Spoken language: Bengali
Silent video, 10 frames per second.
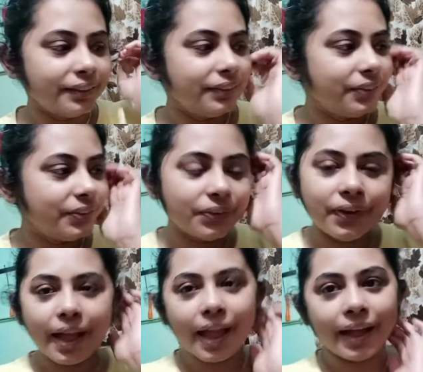তো
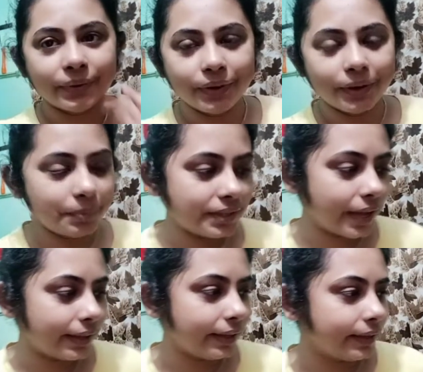এখন আমি
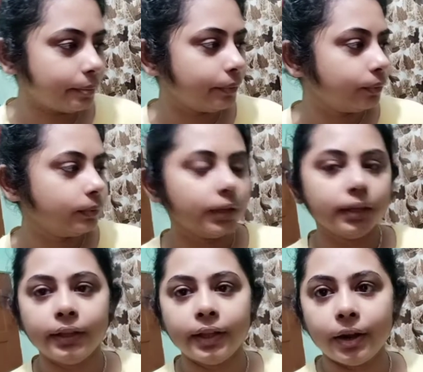ছাদে যাব
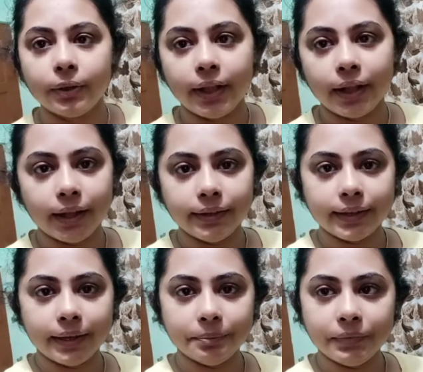দাঁড়াও দেখাই
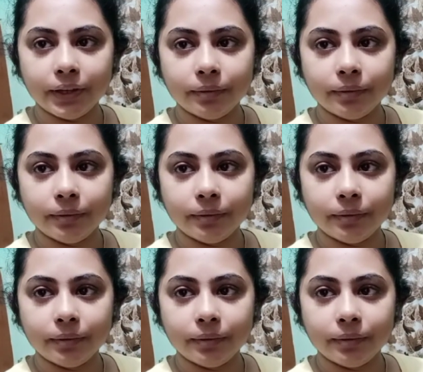টাইমটা